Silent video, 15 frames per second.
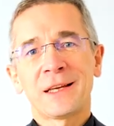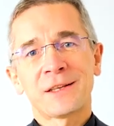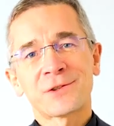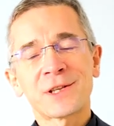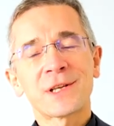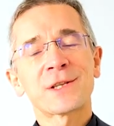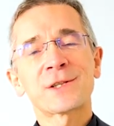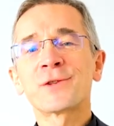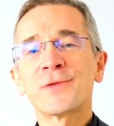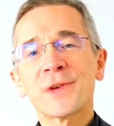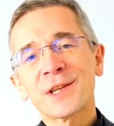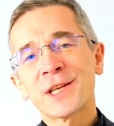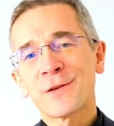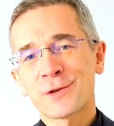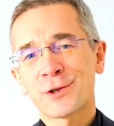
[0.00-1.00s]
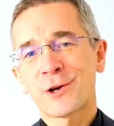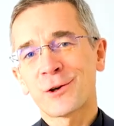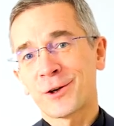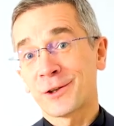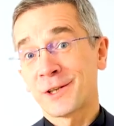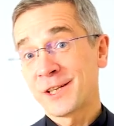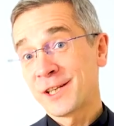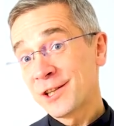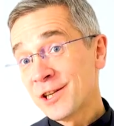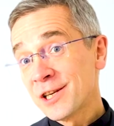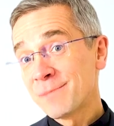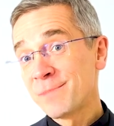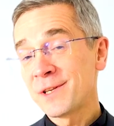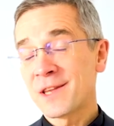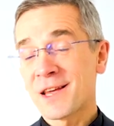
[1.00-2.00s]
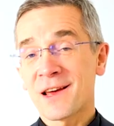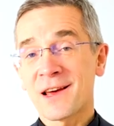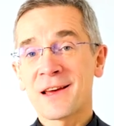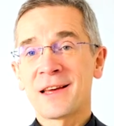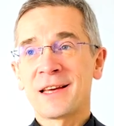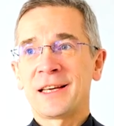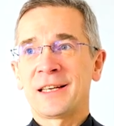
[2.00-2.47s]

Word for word: że jest świetnie wyszkolony, gdyby nie